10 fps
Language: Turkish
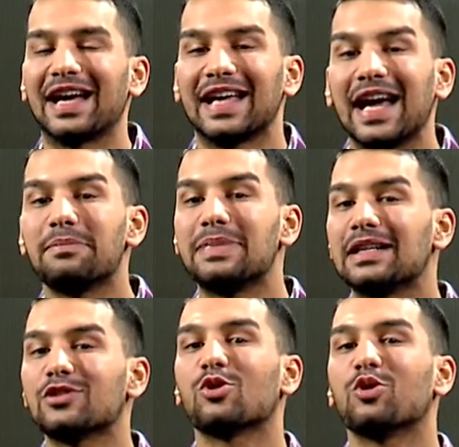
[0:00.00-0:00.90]
Yani
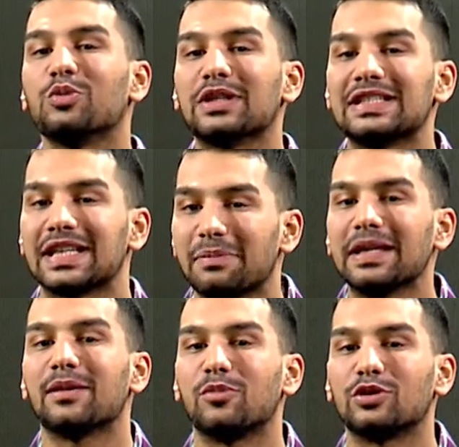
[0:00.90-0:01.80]
birine sorumluluk
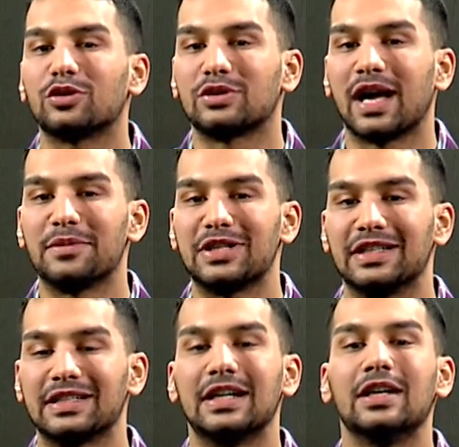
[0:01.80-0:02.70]
hissetmek de burada güzel bir
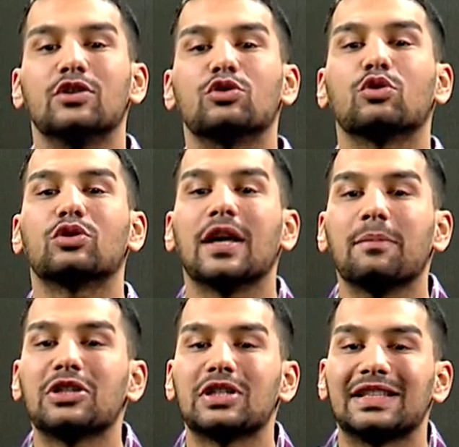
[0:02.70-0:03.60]
şeydir. Çünkü tek
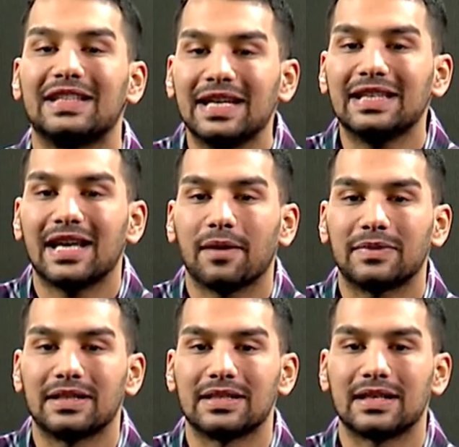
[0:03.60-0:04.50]
başına diyet
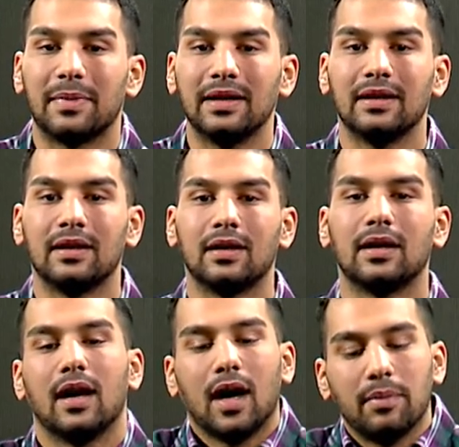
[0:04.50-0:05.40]
yaptığın zaman
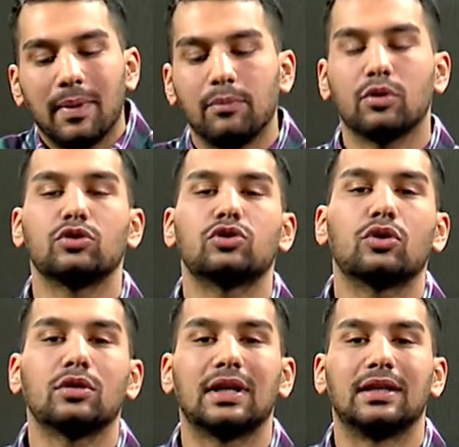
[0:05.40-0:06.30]
e abi ben bugün
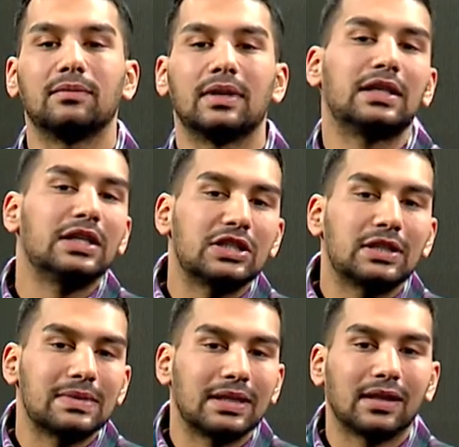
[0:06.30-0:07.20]
çikolata yedim. E, hiç
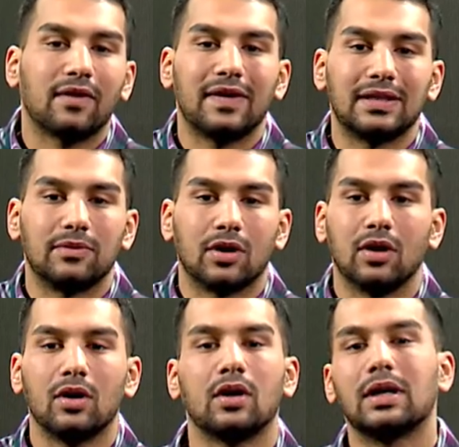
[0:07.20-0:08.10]
kimse de laf etmiyor.
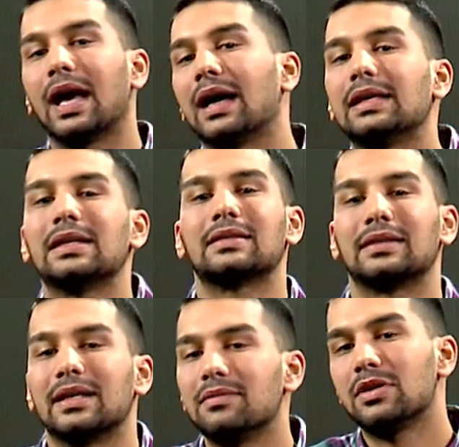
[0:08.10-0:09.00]
Ya yarın da
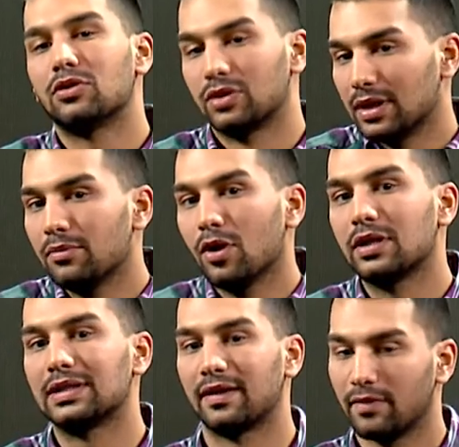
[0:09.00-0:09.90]
bir gün de böyle
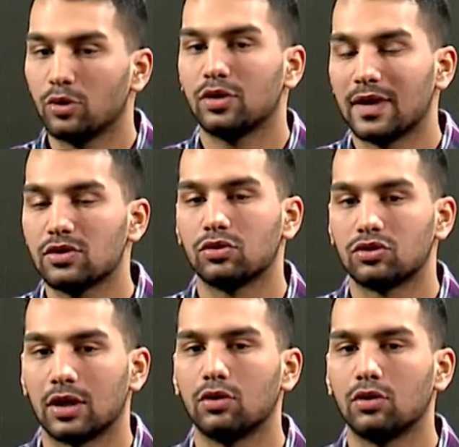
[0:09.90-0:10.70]
gider ve motivasyon düşer.